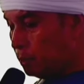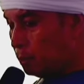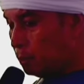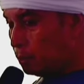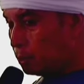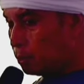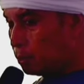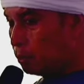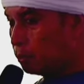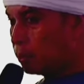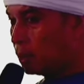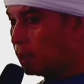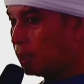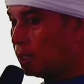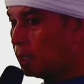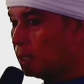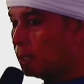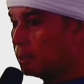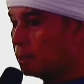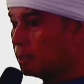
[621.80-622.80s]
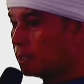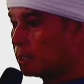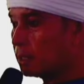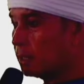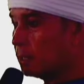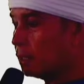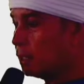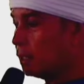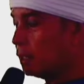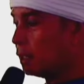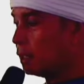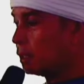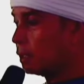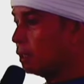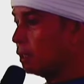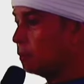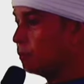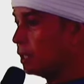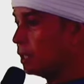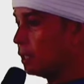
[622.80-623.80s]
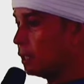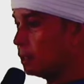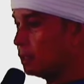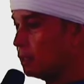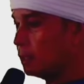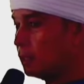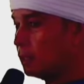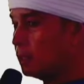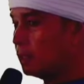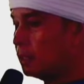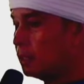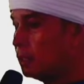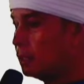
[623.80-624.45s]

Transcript: Subhanaka la ilma lana